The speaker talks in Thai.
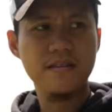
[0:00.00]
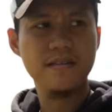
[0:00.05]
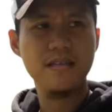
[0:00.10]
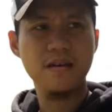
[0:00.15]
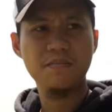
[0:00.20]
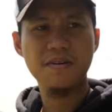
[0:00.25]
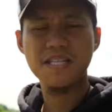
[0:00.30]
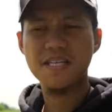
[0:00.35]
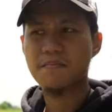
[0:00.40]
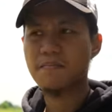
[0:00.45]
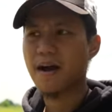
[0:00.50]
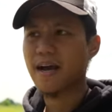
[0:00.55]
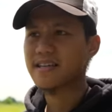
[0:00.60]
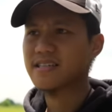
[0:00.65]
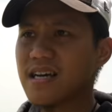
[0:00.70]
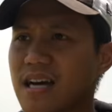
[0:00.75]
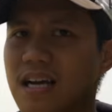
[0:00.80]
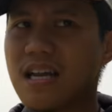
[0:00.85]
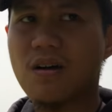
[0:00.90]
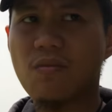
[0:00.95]
ฉันไม่สบาย
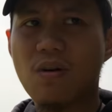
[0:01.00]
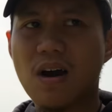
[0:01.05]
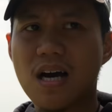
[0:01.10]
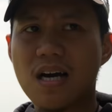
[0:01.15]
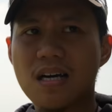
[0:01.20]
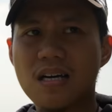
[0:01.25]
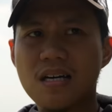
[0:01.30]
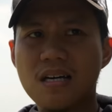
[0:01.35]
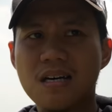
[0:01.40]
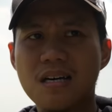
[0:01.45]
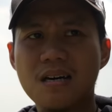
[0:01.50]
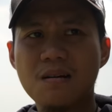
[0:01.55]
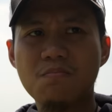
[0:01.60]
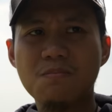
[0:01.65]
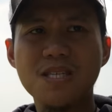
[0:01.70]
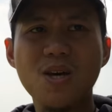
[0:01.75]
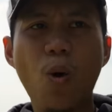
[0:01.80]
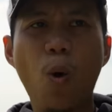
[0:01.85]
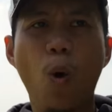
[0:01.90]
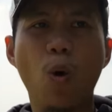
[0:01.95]
ใจเลยว่ะ
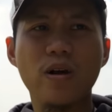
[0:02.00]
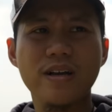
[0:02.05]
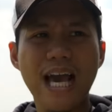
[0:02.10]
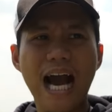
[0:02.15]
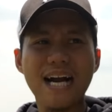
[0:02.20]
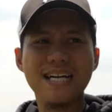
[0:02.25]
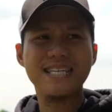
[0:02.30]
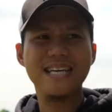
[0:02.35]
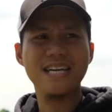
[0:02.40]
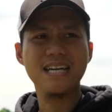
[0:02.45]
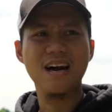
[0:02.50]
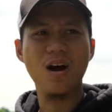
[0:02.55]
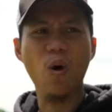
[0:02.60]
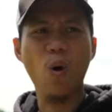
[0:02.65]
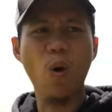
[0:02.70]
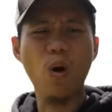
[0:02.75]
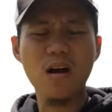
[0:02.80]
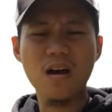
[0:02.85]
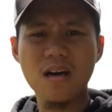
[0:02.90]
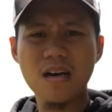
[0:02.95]
มันจะหงยักษ์จริงเหรอ
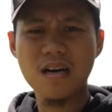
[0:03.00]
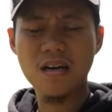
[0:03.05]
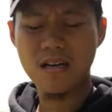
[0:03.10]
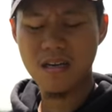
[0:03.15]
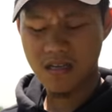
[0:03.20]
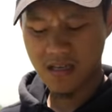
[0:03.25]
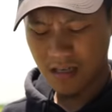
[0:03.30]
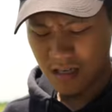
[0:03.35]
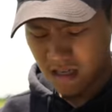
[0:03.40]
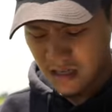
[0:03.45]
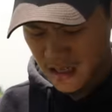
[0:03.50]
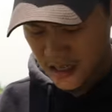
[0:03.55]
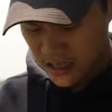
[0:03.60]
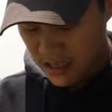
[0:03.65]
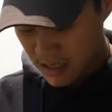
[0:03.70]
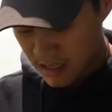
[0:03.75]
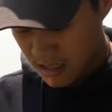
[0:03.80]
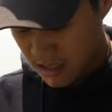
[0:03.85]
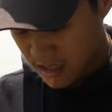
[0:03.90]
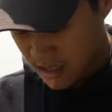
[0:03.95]
โอ๊คนั่น
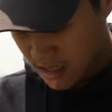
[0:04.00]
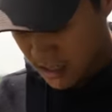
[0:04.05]
เลย